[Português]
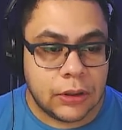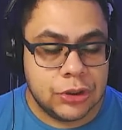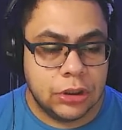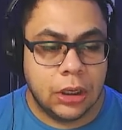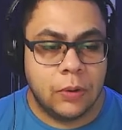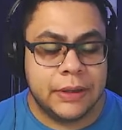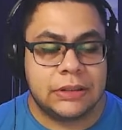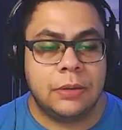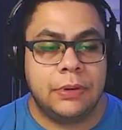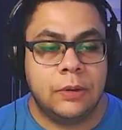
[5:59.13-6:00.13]
de dano
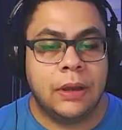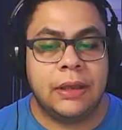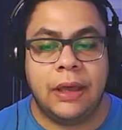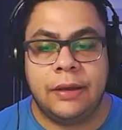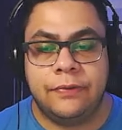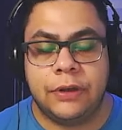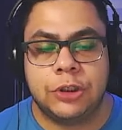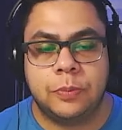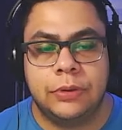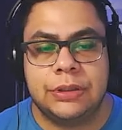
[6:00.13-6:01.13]
recebido aí em
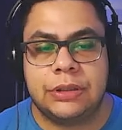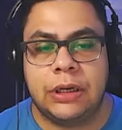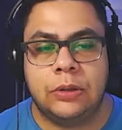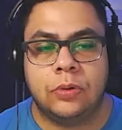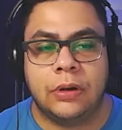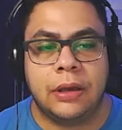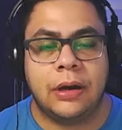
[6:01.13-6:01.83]
20%, né?